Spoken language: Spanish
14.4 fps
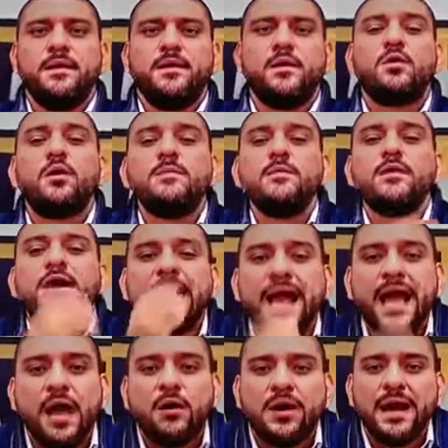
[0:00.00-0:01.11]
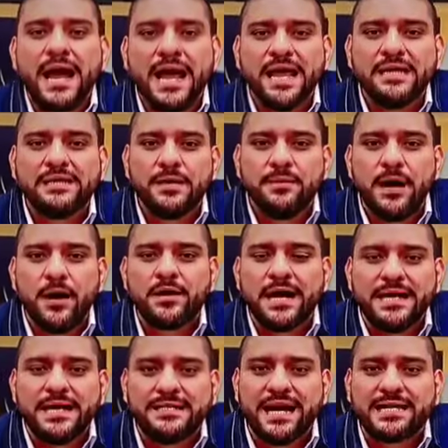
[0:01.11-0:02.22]
¿Cómo carajo la gente va a
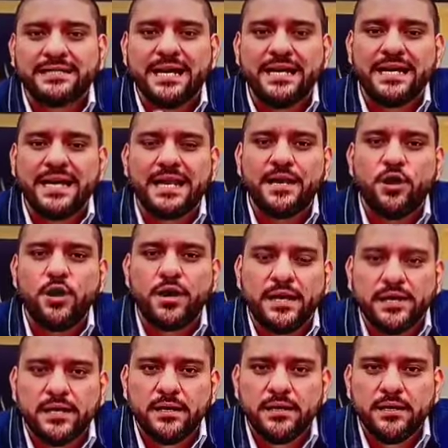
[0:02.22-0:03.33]
organizarse el día de hoy?